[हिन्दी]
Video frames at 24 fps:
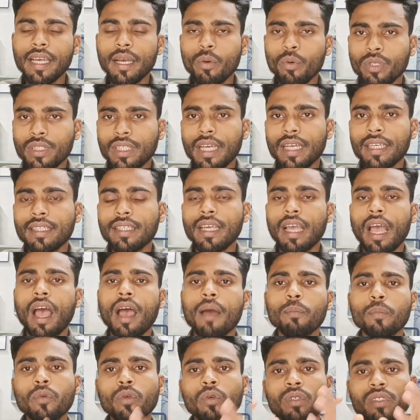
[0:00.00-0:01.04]
ये होता है कि
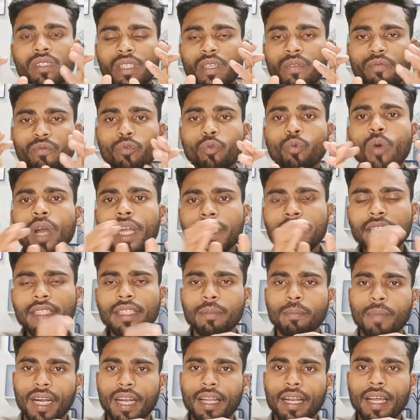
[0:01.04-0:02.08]
आपको सिर्फ
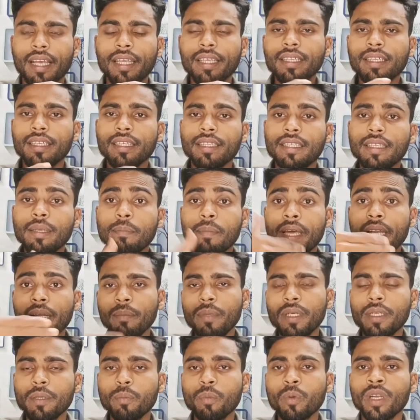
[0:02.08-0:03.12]
क्वांटिटी बढ़ाना है कि
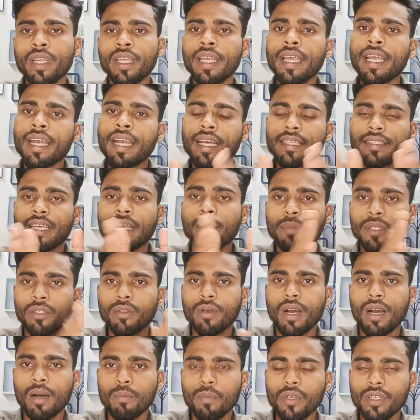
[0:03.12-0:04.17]
मेरी वीडियो पर एक हज़ार
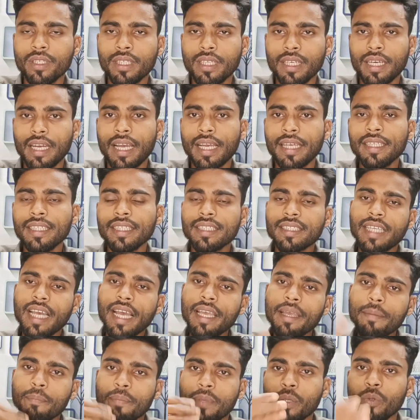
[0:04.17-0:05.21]
वीडियो अपलोड करना है
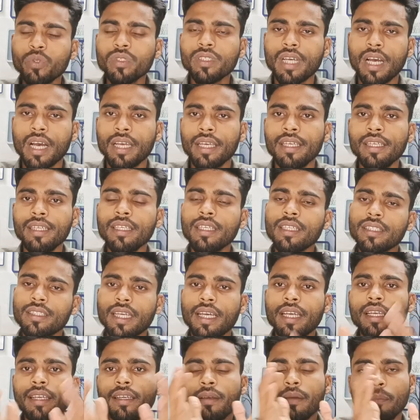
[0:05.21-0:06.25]
चाहे व्यूज़ आए
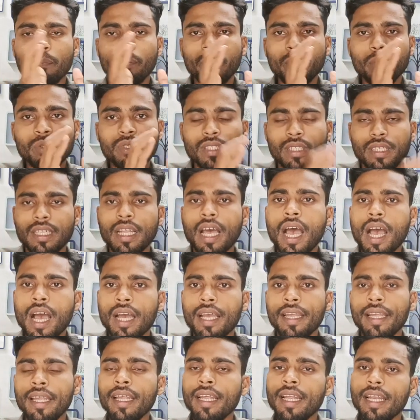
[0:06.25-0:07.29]
चाहे व्यूज़ ना
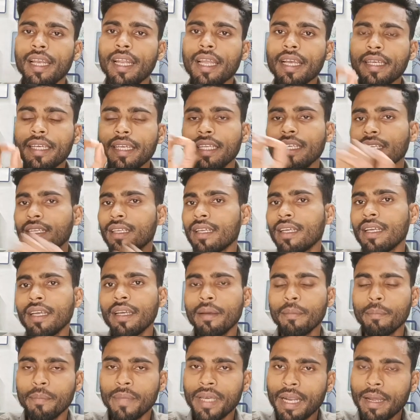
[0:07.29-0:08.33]
आए लेकिन
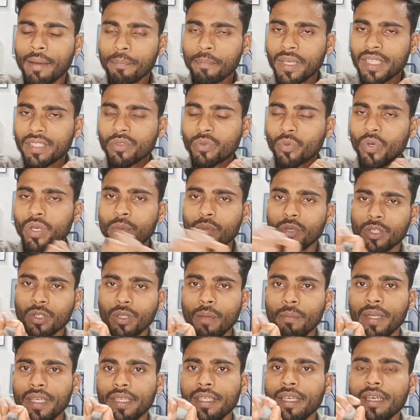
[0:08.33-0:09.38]
मेरा पास कोई
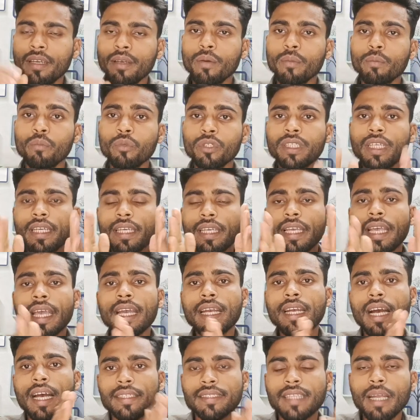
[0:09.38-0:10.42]
मतलब नहीं है मुझे
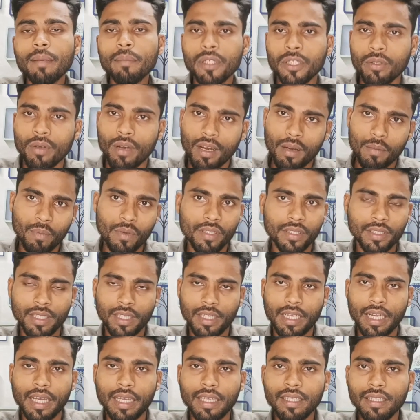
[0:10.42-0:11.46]
एक हज़ार वीडियो
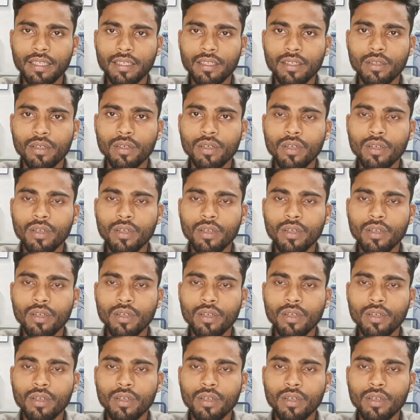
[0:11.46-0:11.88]
अपलोड करना है